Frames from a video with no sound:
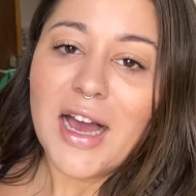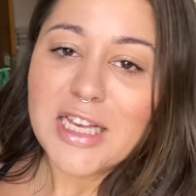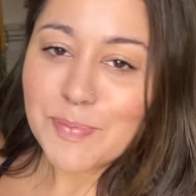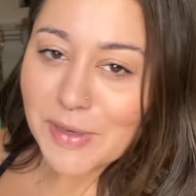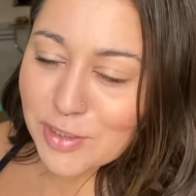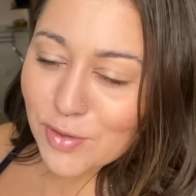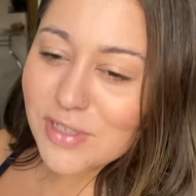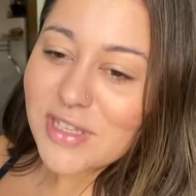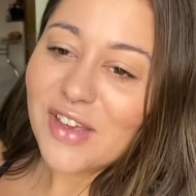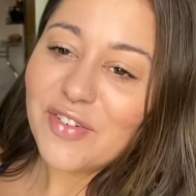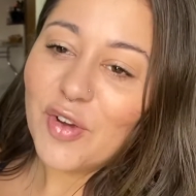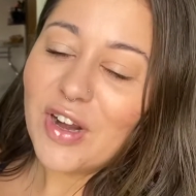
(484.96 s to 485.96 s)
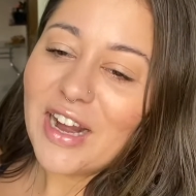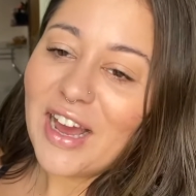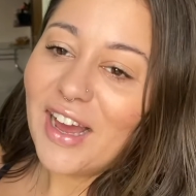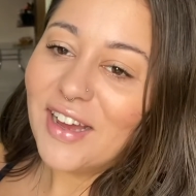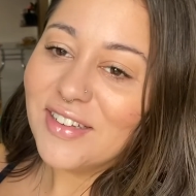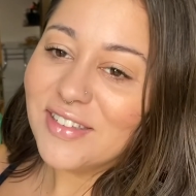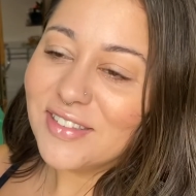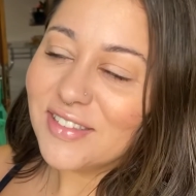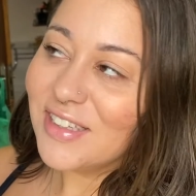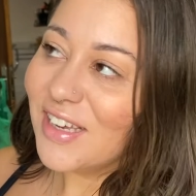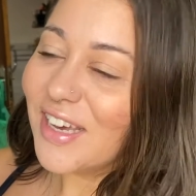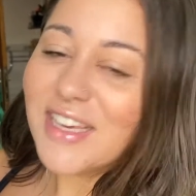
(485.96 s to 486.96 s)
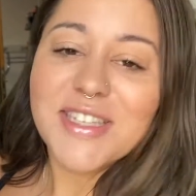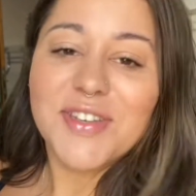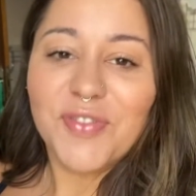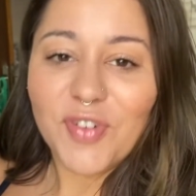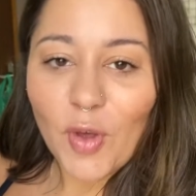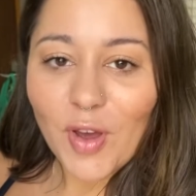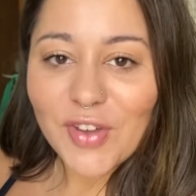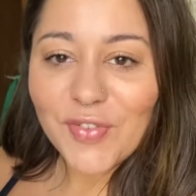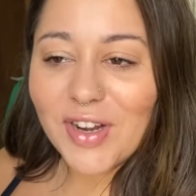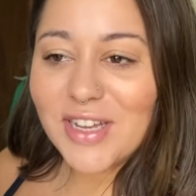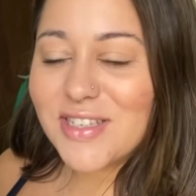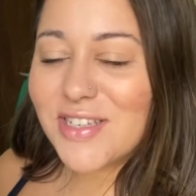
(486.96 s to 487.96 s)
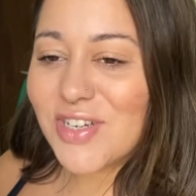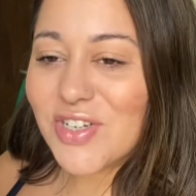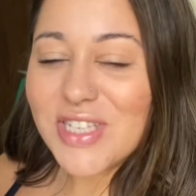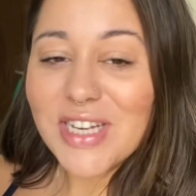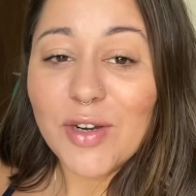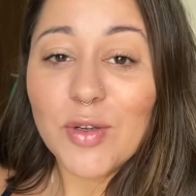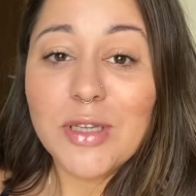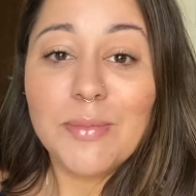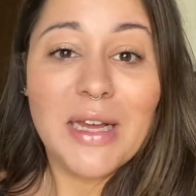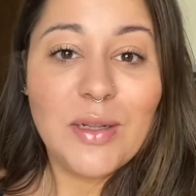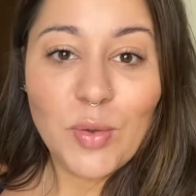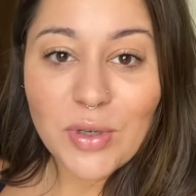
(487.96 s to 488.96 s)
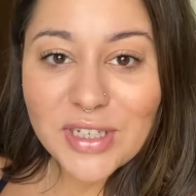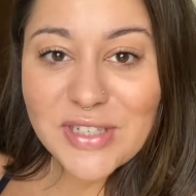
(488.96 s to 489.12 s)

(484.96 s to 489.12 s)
As pessoas devem olhar esse vlog e falar assim, gente, essa garota é maluca.